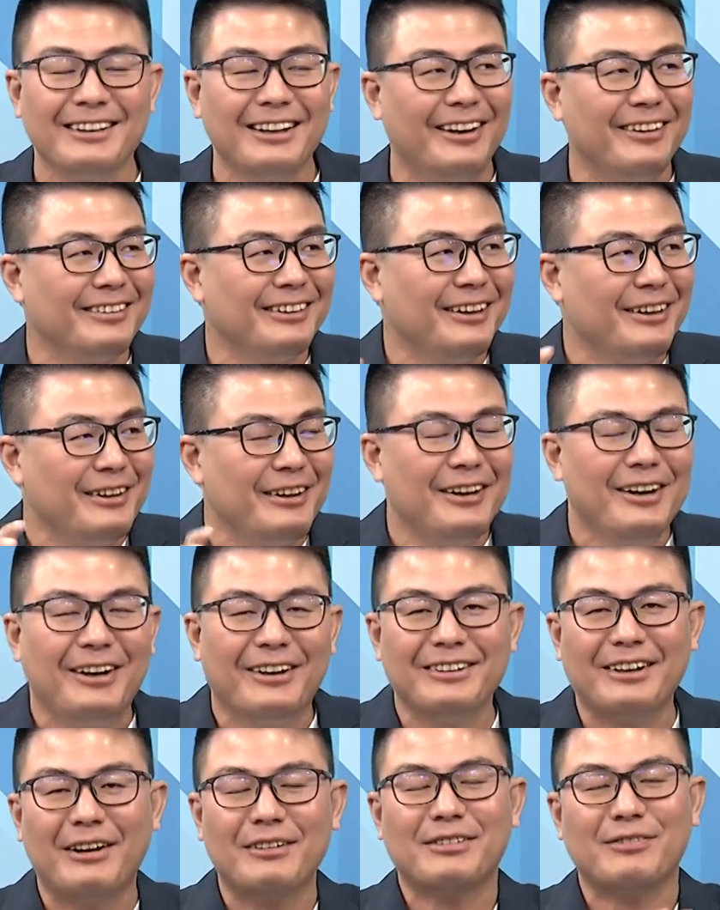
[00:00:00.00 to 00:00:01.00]
然后呢，
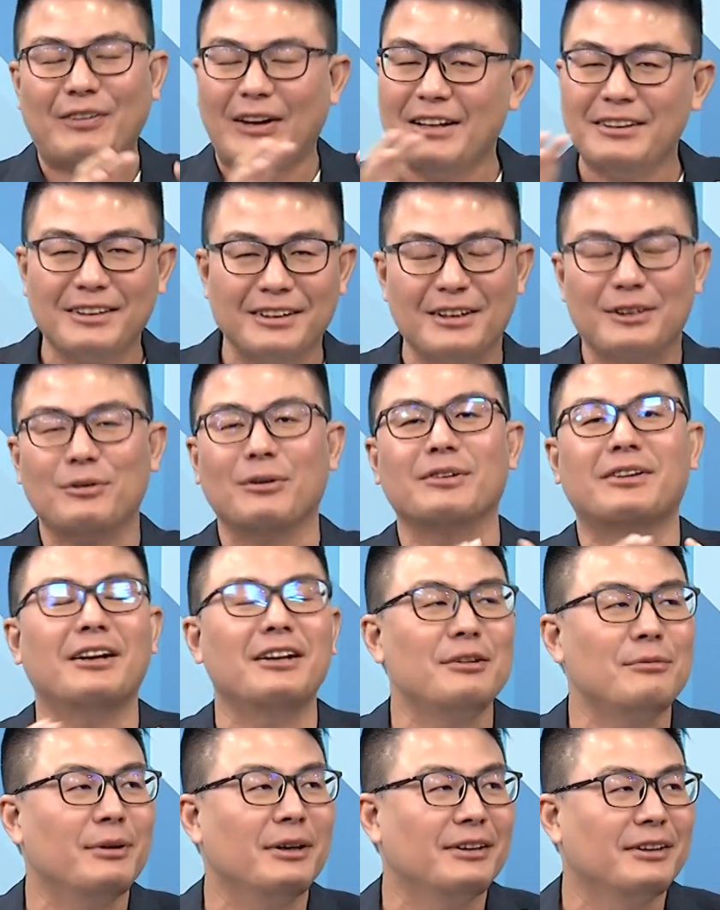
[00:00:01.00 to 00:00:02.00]
然后反正这个过程
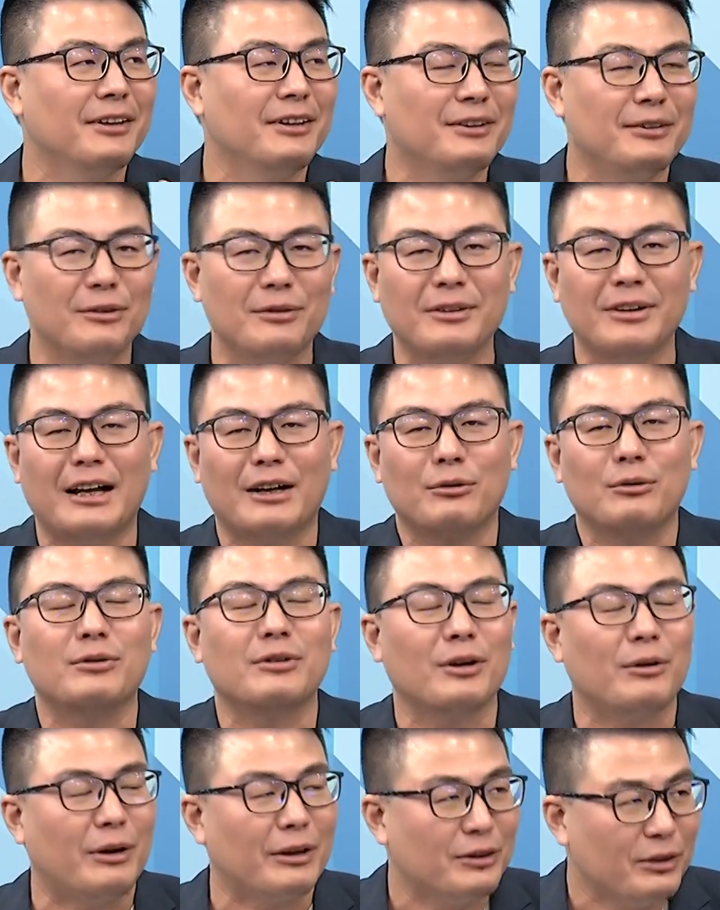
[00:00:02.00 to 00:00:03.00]
里面呢，就是让于振煌